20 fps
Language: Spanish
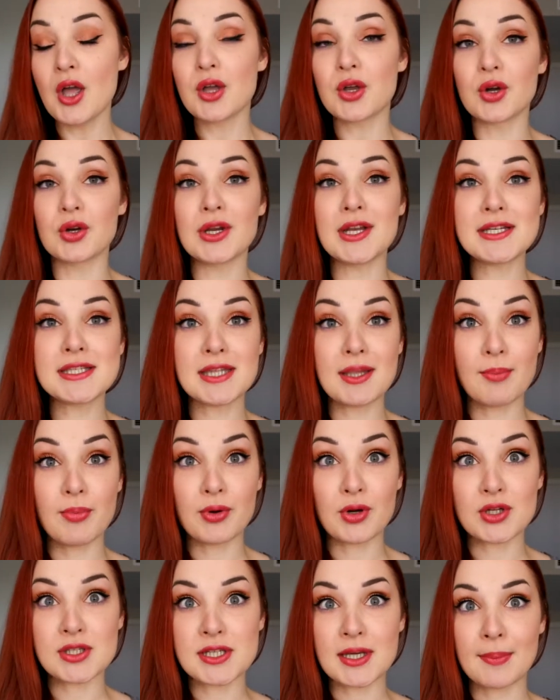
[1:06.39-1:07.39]
con este
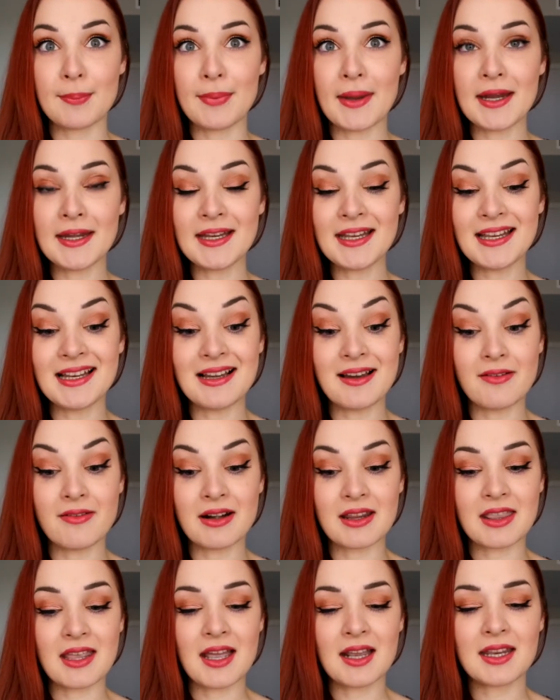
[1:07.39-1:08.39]
Project Pan y la
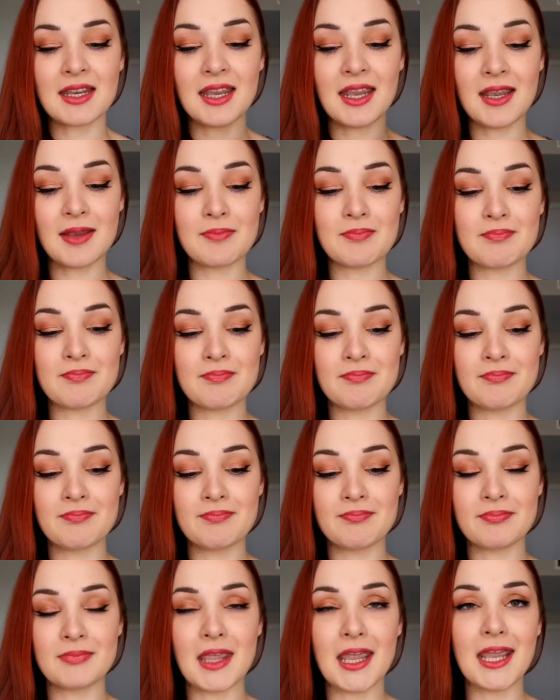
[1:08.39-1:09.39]
verdad que
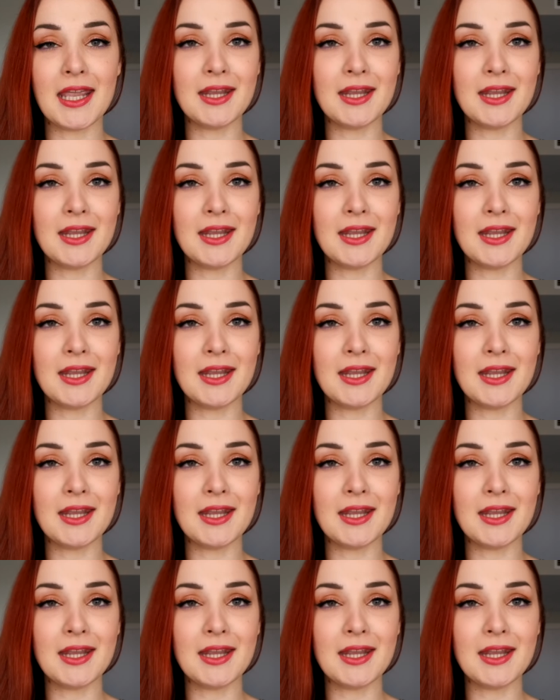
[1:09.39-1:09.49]
mm,